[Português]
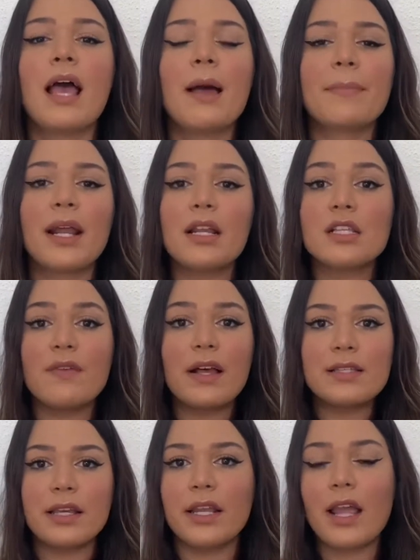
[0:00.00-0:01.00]
para elas
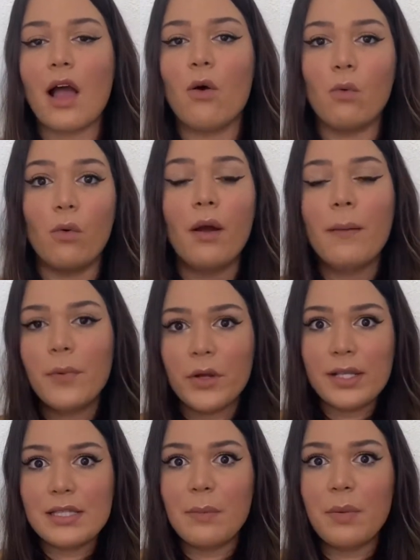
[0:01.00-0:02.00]
fazerem algo. Por
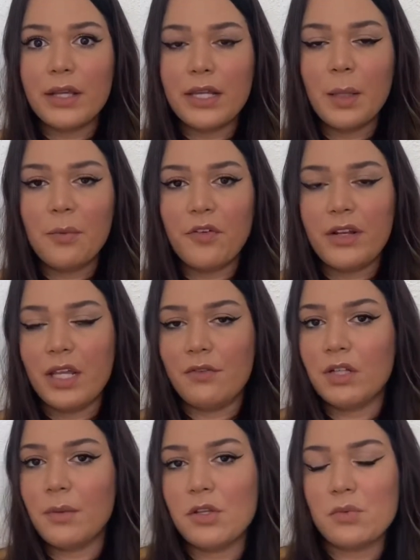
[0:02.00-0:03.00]
exemplo, aqui na Epifania,
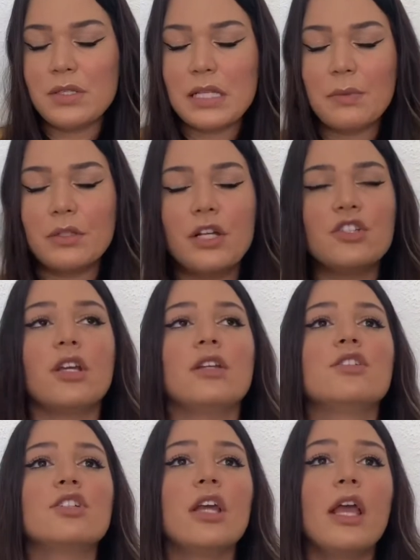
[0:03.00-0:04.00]
vou dar mais um exemplo da
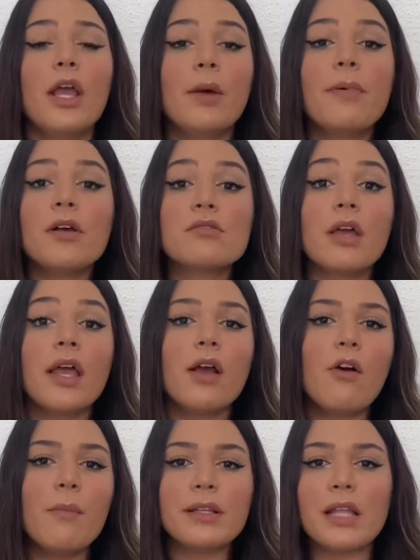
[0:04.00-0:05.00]
gente. Eu posso
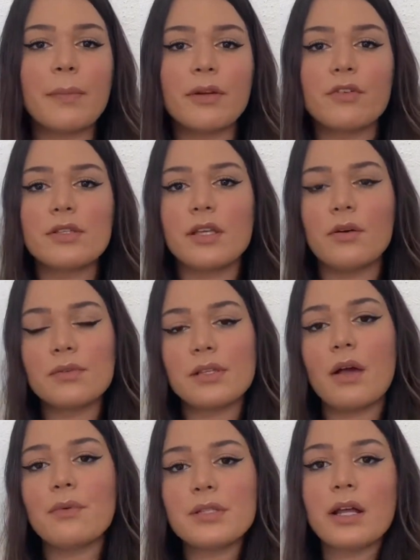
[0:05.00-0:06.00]
recomendar para você você
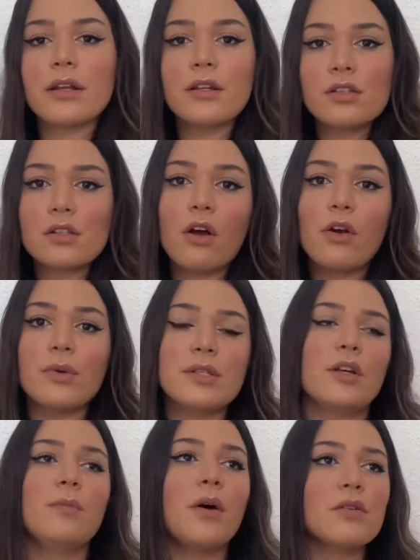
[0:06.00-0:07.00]
usar o Instagram Stories.
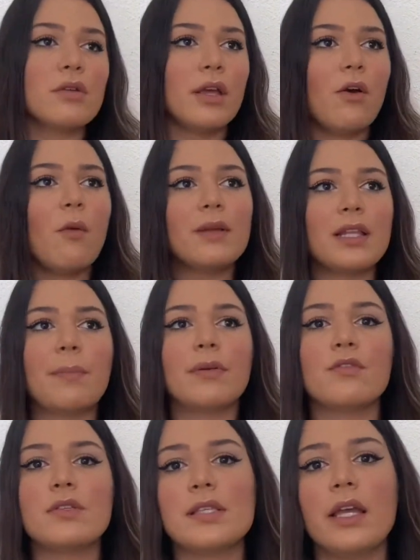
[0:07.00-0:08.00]
Eu posso recomendar para
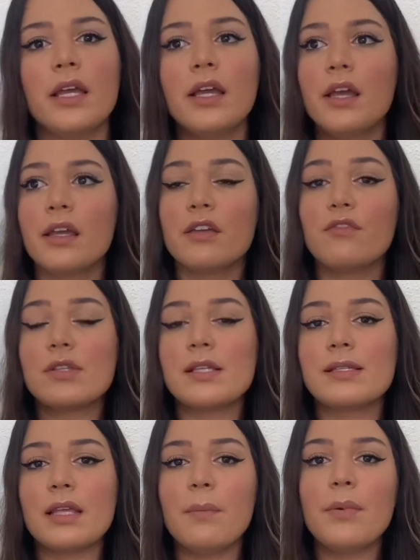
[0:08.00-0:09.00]
você que você
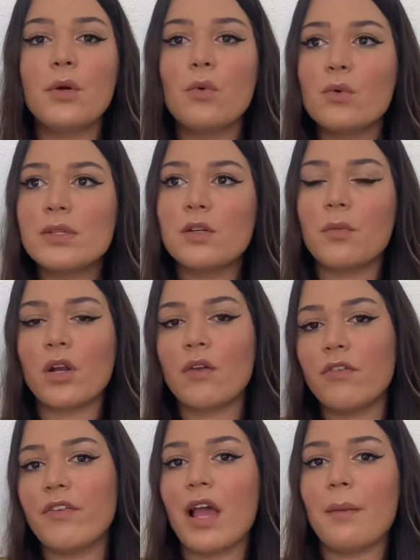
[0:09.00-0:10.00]
sempre use uma
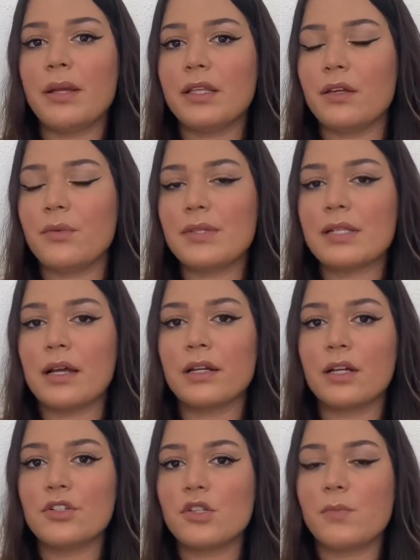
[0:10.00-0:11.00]
nova ferramenta que o
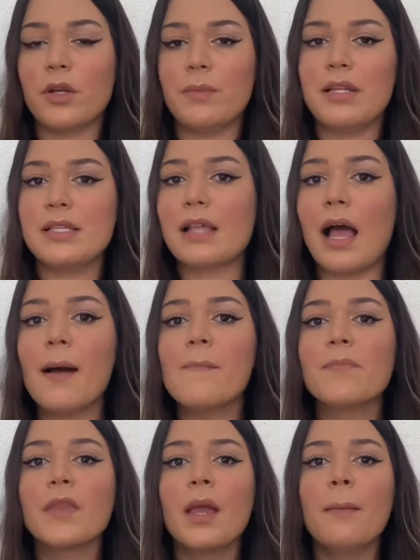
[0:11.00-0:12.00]
Instagram disponibilizar,
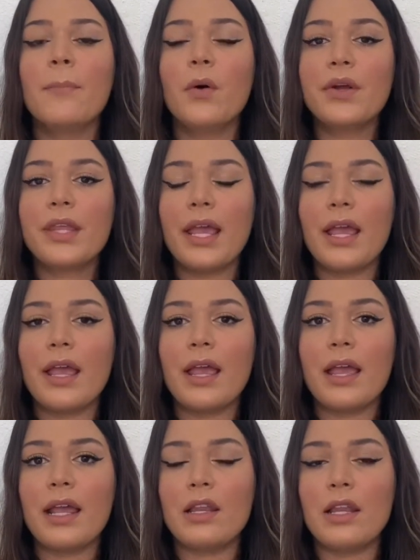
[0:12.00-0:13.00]
porque
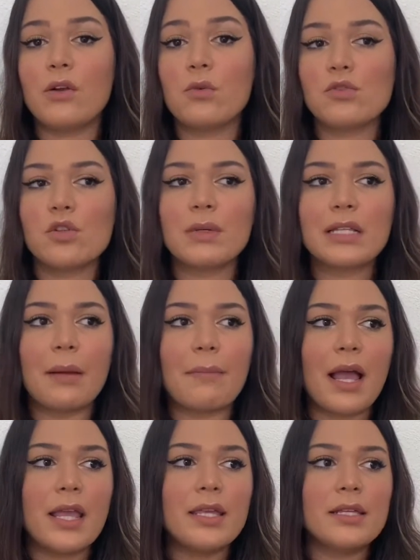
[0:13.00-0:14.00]
ele, costuma dar
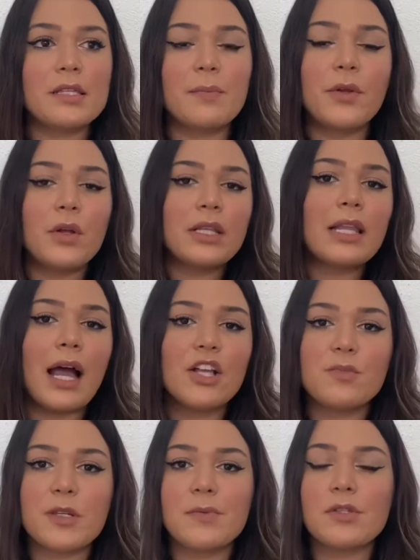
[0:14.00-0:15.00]
mais prioridade
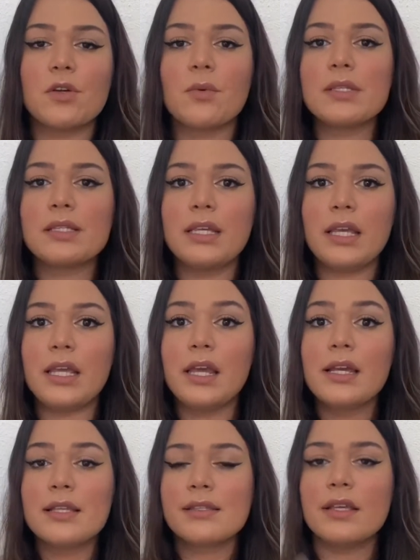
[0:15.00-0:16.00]
para as pessoas que
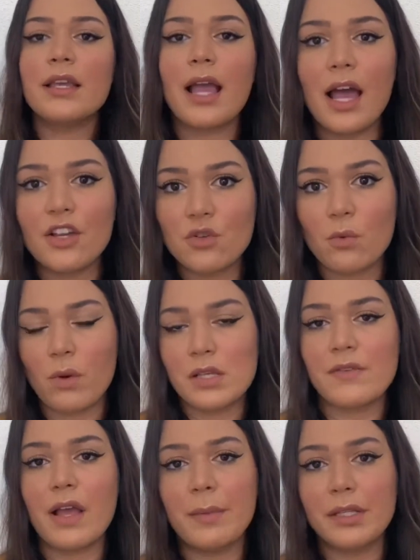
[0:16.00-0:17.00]
se engajam com as
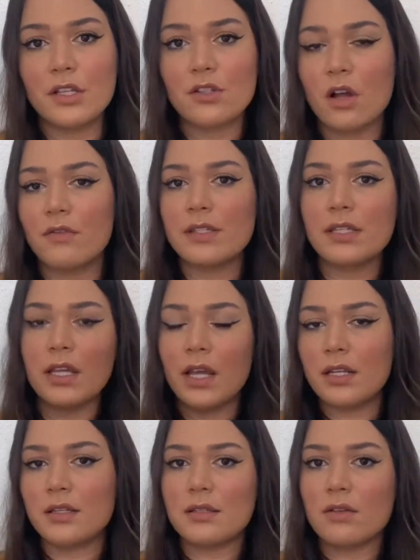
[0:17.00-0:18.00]
ferramentas novas que
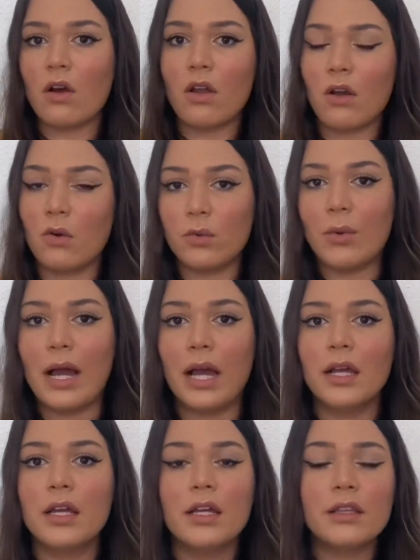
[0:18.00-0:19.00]
eles colocam no ar.
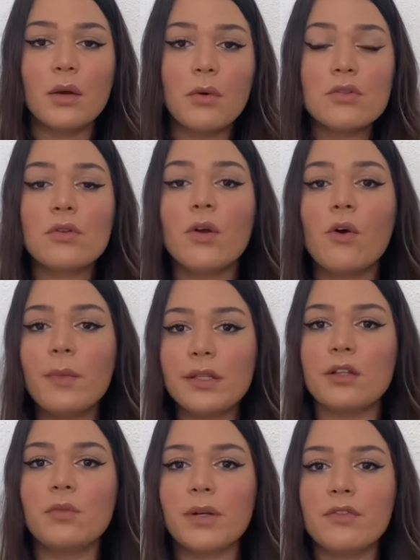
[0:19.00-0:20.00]
Então, eu estou
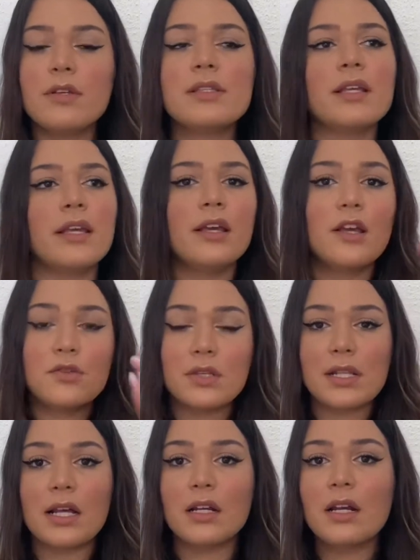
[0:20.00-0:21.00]
recomendando para você. Se o
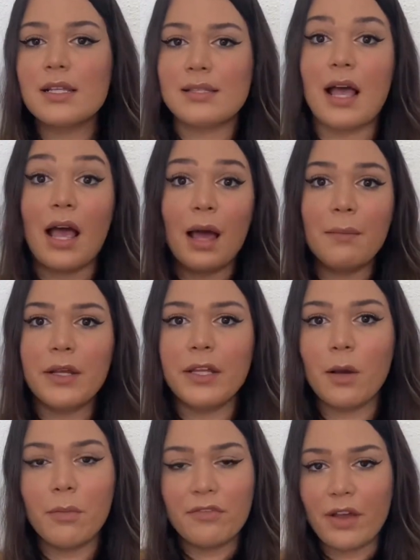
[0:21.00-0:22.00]
Instagram lançar
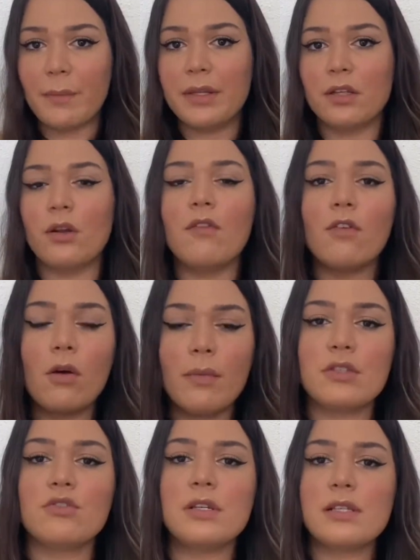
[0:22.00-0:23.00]
amanhã uma ferramenta nova,
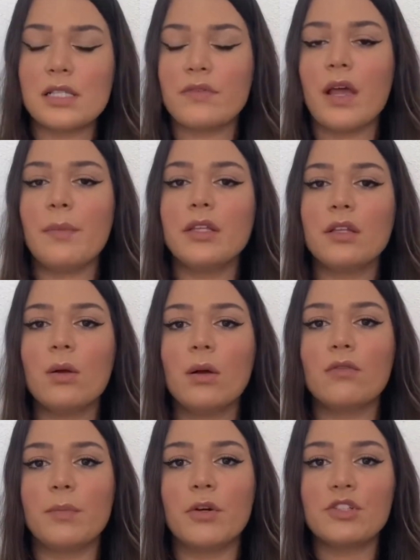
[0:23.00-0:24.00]
comece a utilizar essa ferramenta
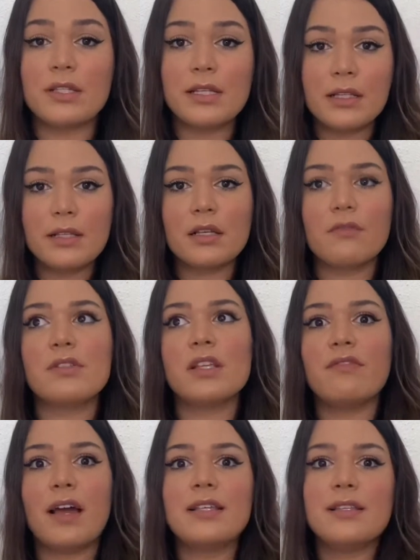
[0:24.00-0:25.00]
nova. Pode ter certeza que você
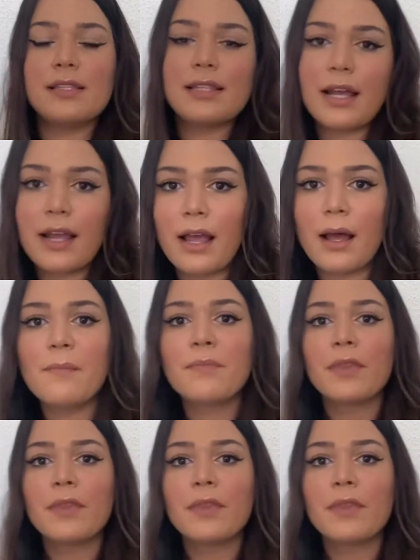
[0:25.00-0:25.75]
vai se destacar